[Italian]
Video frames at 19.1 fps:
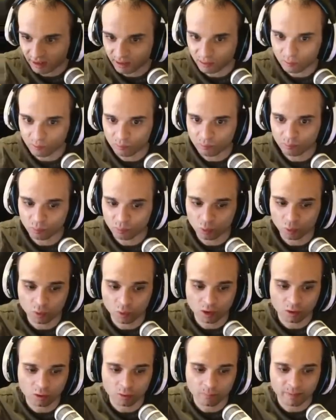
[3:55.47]
un
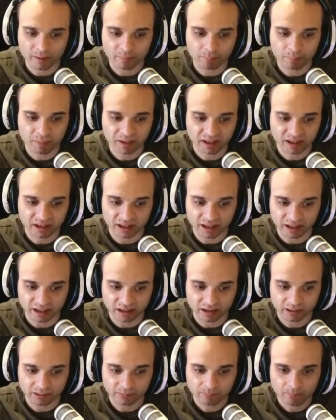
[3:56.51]
luogo per
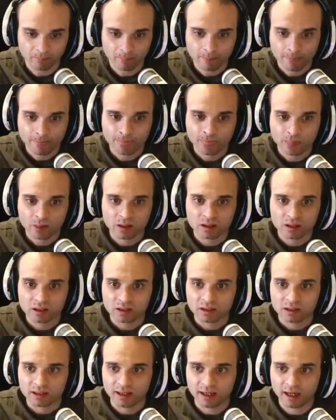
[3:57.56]
picnic.
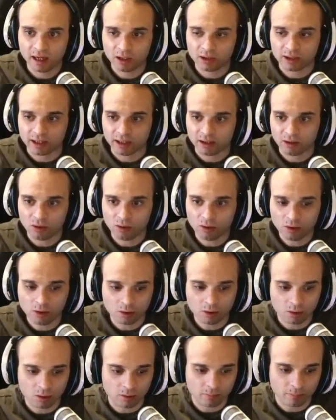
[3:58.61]
Allora, o
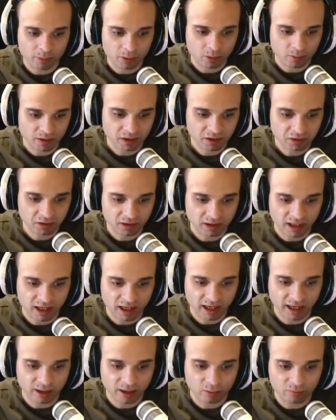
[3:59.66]
compro questo
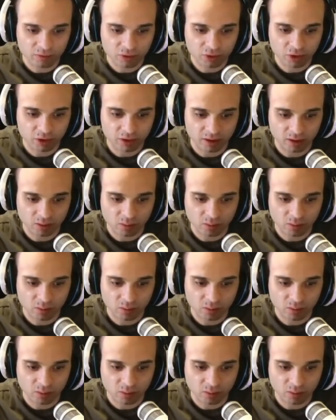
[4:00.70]
terreno vicino al